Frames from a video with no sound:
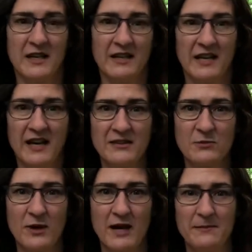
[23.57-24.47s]
Ja,
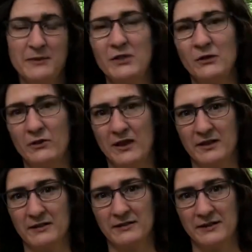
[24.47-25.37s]
so haben die Jünger
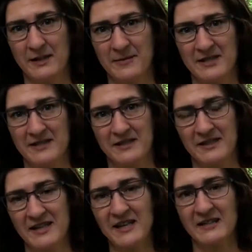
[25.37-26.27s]
damals
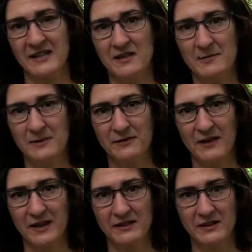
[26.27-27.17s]
gedacht an
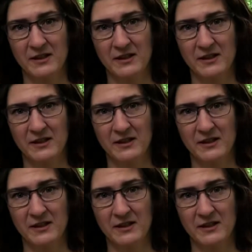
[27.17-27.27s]
Himmelfahrt.